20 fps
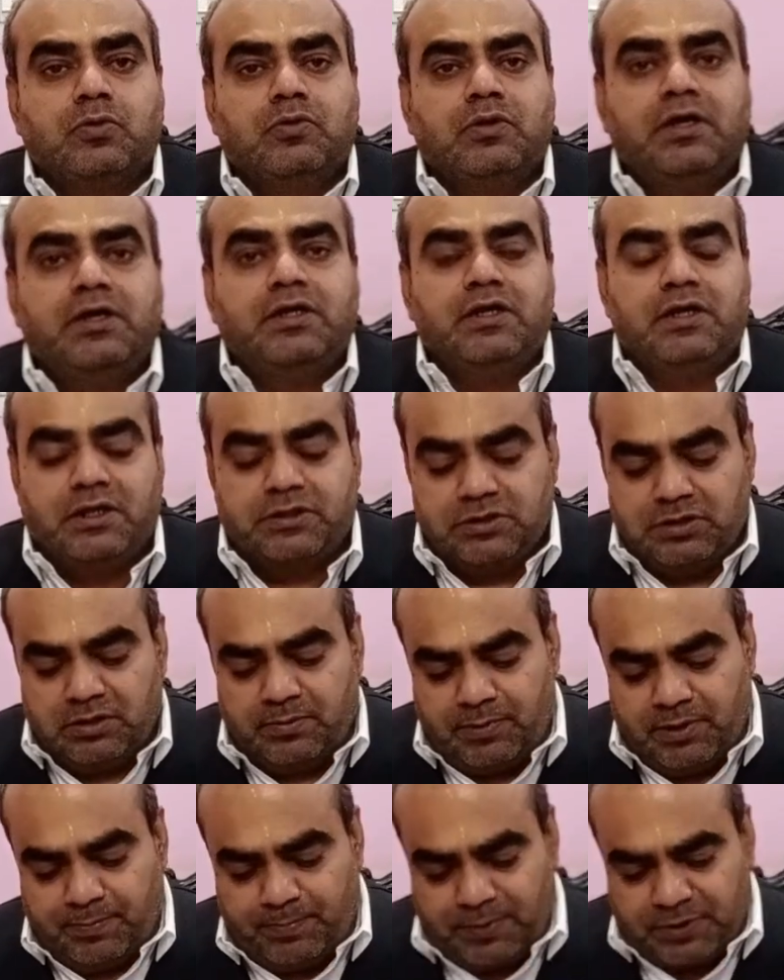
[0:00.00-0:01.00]
होकर नीरा जी ने
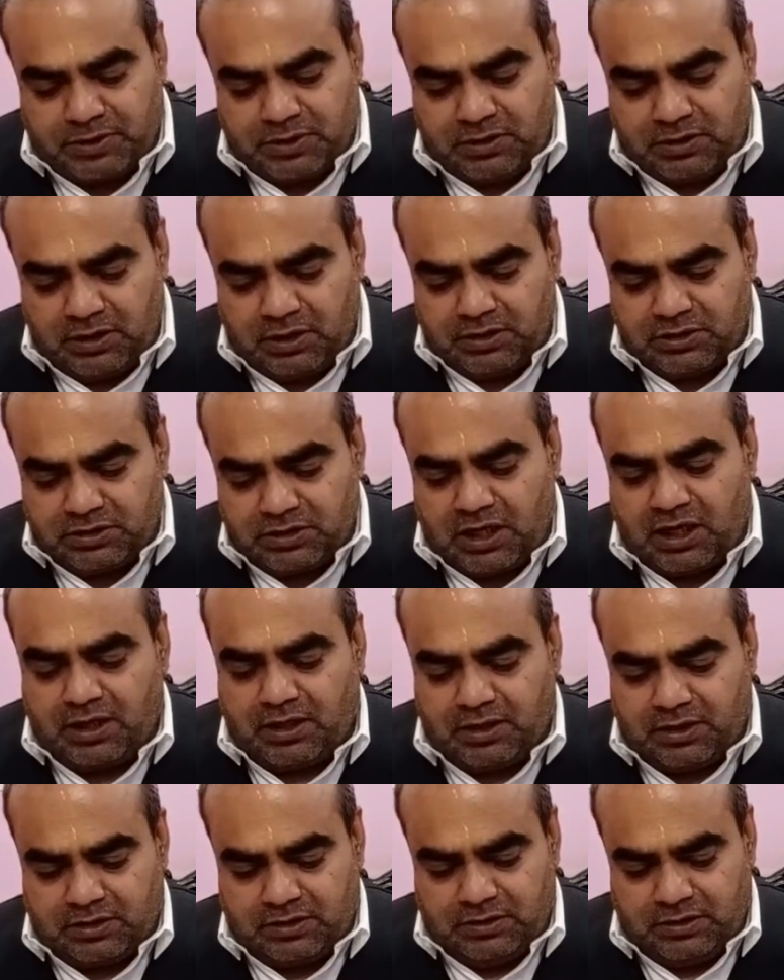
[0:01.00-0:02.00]
अपने पति का त्याग
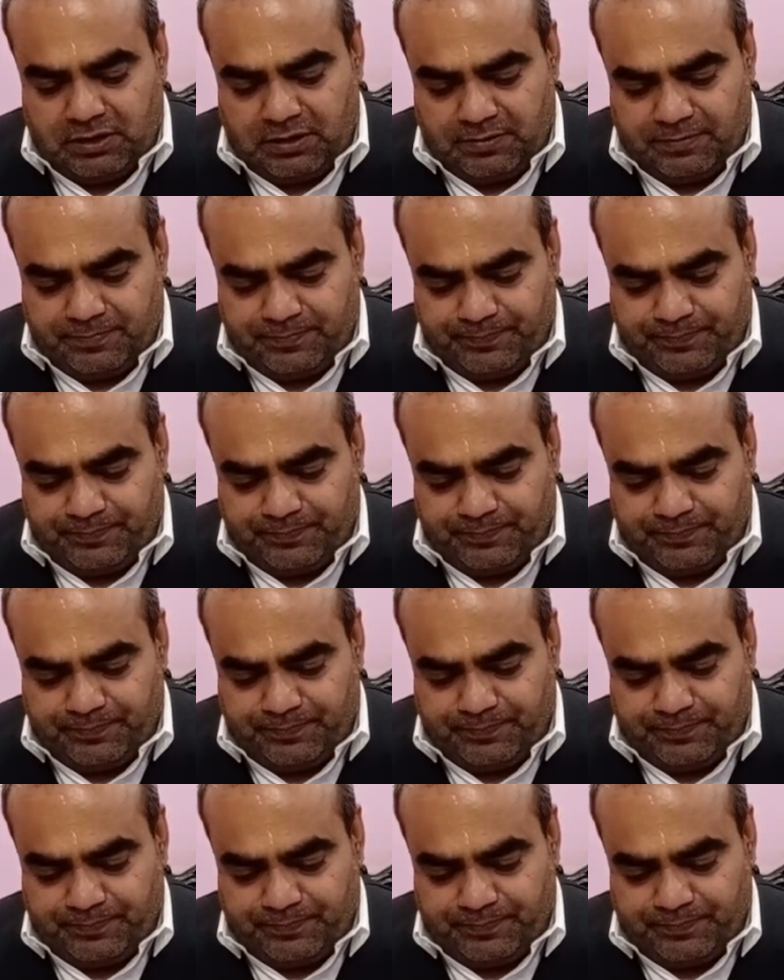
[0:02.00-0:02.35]
कर दिया